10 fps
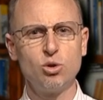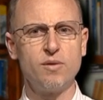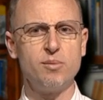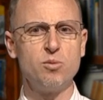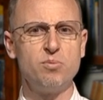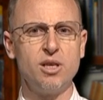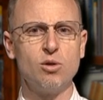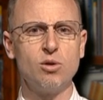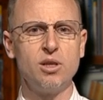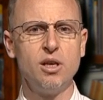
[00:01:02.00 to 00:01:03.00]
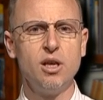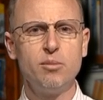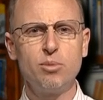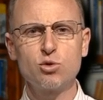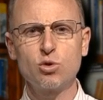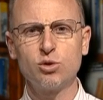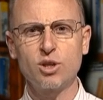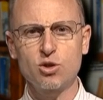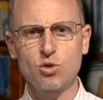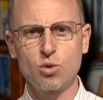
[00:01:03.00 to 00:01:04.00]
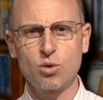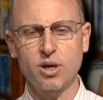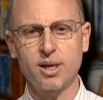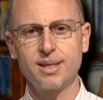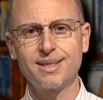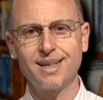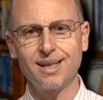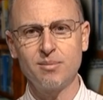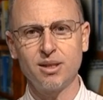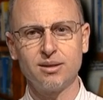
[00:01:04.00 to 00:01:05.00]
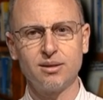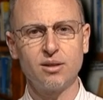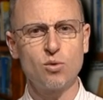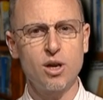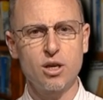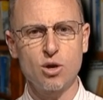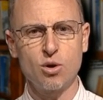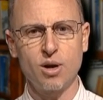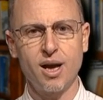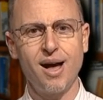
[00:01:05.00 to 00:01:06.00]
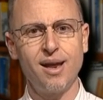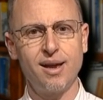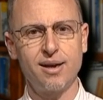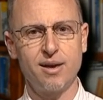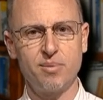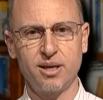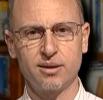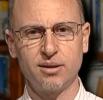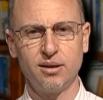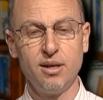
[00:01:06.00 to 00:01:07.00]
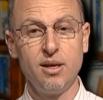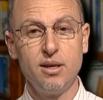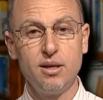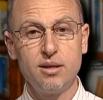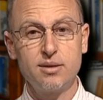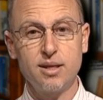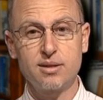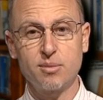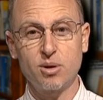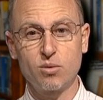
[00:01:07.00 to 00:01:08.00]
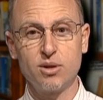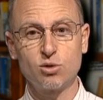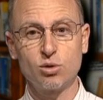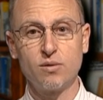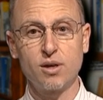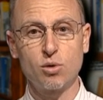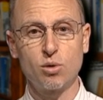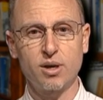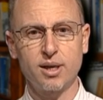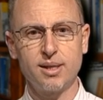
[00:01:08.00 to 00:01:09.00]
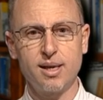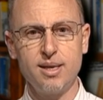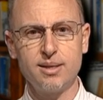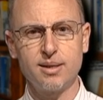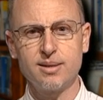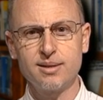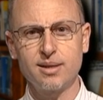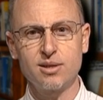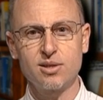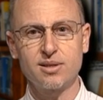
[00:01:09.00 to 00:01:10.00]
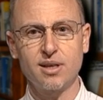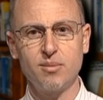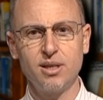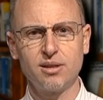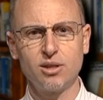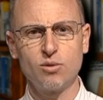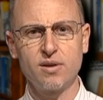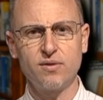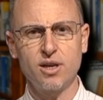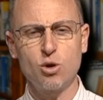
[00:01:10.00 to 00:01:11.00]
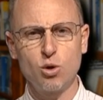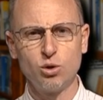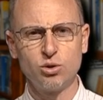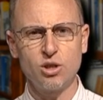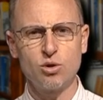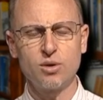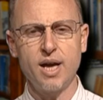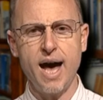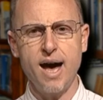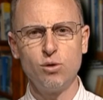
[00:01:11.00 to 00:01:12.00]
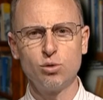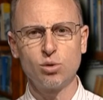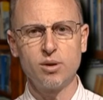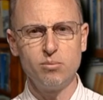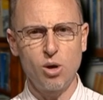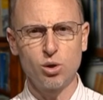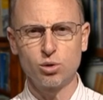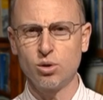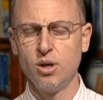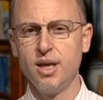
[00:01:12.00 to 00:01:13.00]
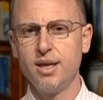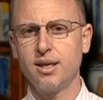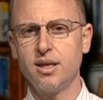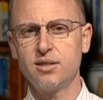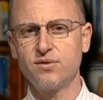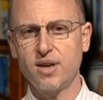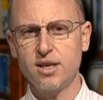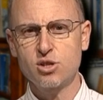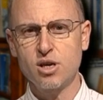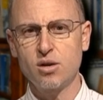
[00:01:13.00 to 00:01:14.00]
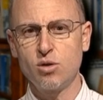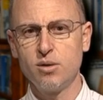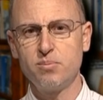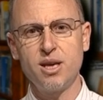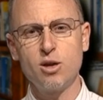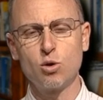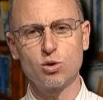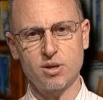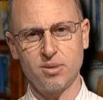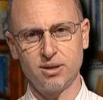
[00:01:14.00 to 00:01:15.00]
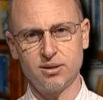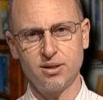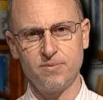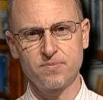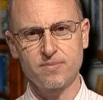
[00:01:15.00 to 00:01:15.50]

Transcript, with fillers: dove i più piccoli possono trascorrere serenamente qualche ora all'aria aperta senza per questo dover correre dei rischi, senza necessariamente dover fare i conti con auto e moto che sfrecciano pericolosamente.